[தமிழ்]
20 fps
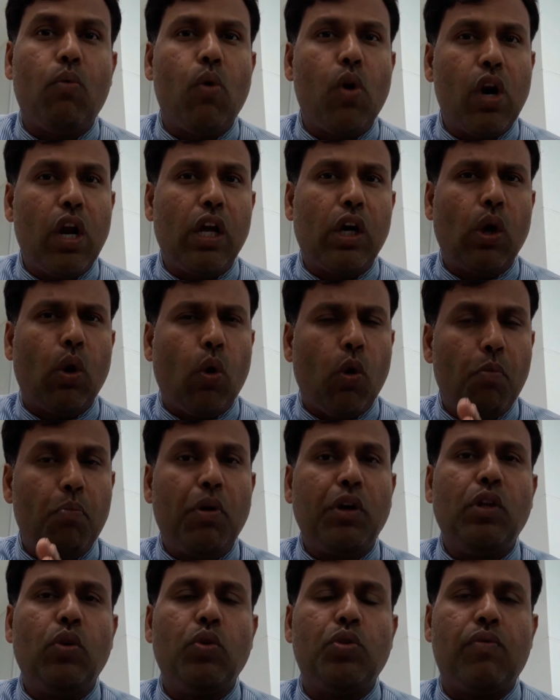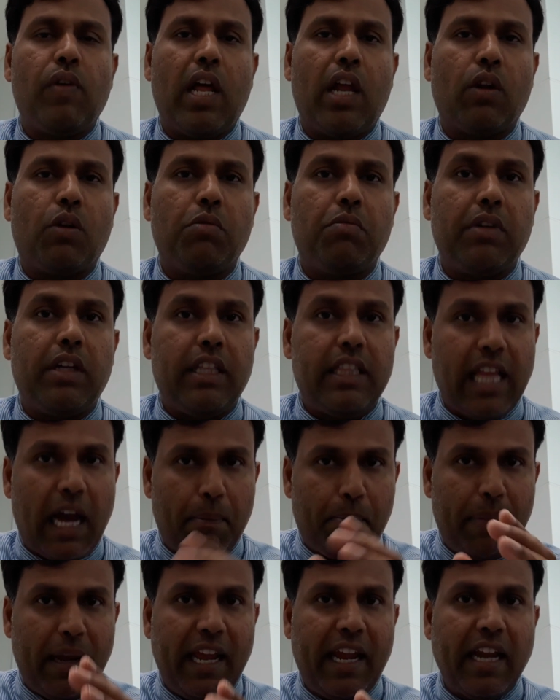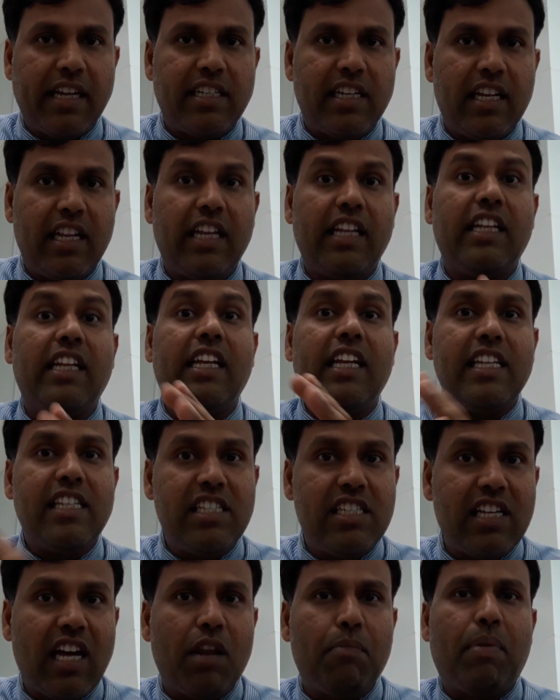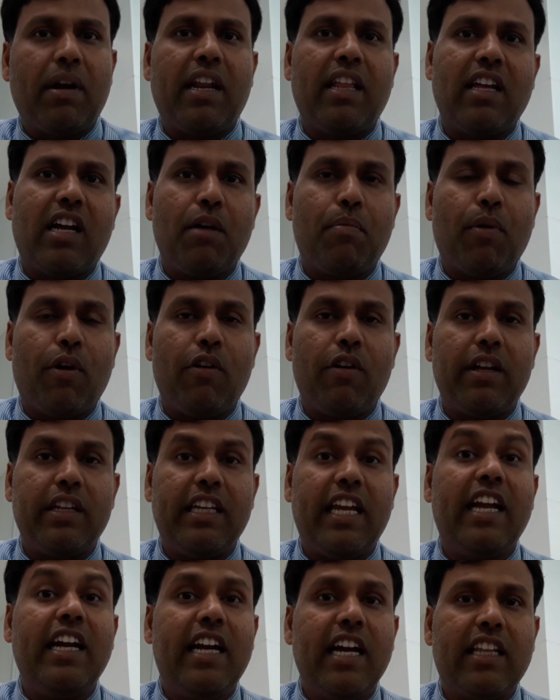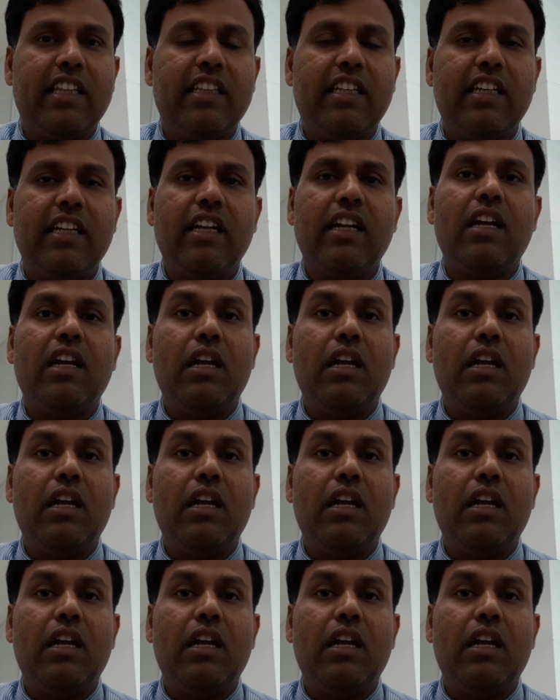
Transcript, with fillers: உங்களுக்கு ரொம்ப யூஸ்ஃபுல்லாக இருக்கும் இந்த அப்ளிகேஷனை இன்ஸ்டால் பண்ணதுக்கப்புறம் எங்கேருந்து